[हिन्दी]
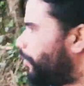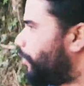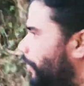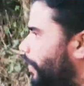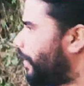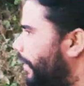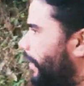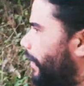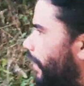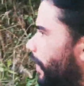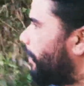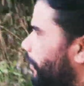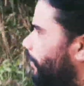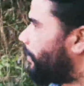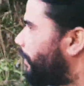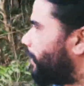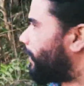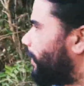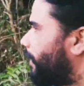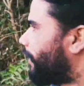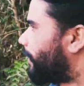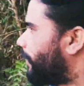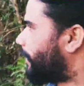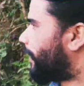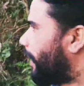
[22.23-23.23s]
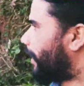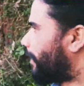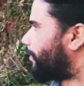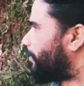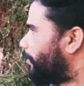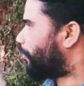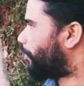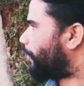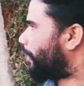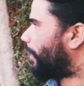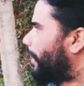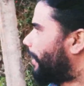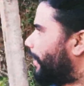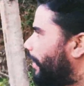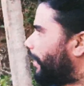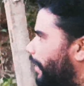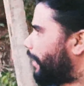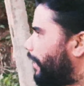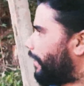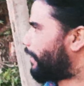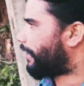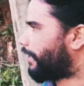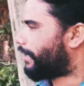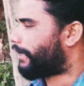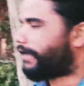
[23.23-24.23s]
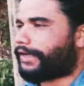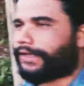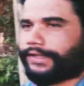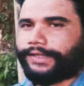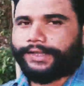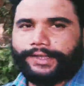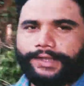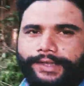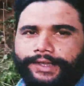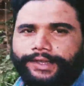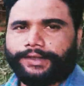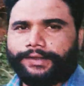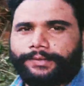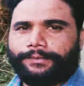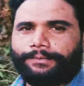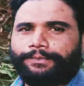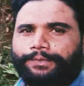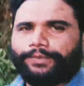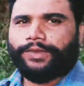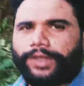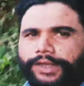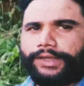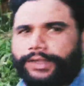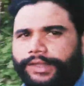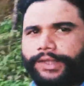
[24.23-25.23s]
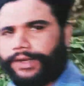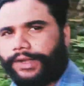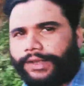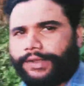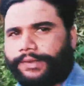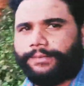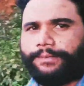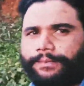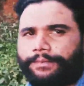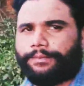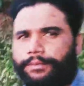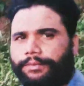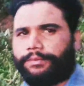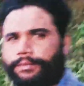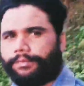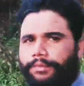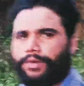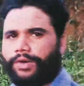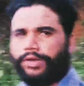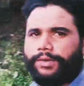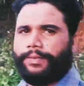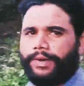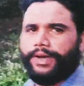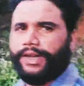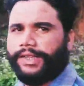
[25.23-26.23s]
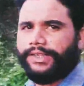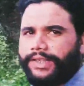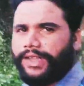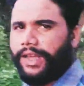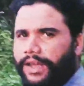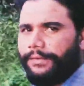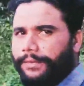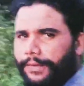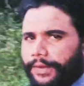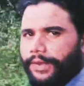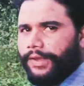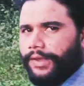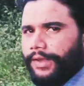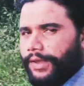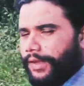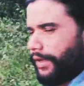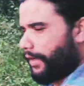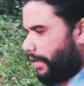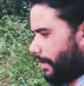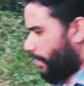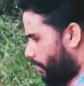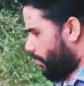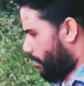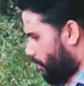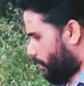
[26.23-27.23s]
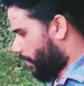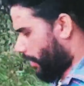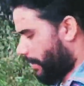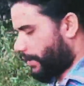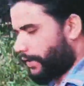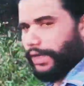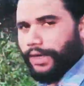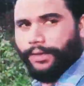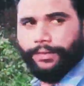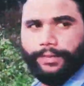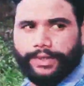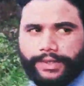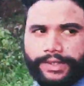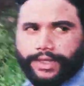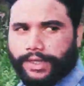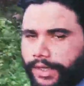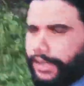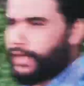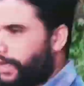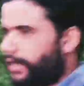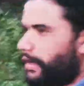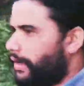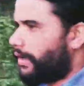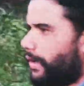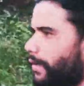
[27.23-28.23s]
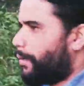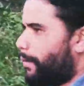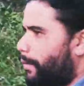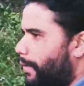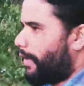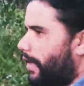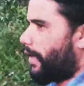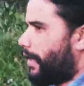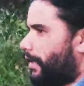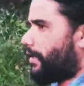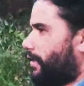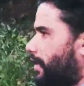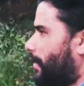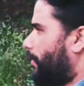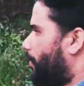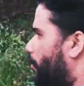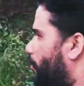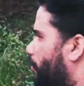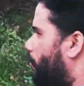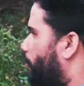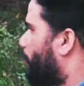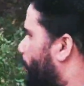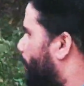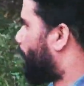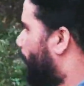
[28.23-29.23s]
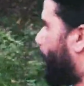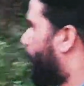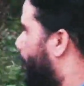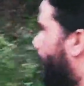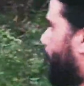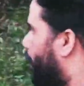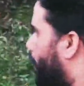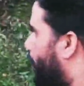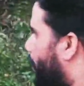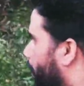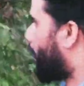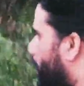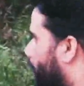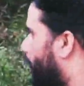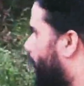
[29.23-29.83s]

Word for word: लोग आया कितना आदमी लोग आया आके गया देखिए इधर ही बहुत बड़ा सांप है उसका अंदर में चलिए यहाँ से आप लोगों को देखेंगे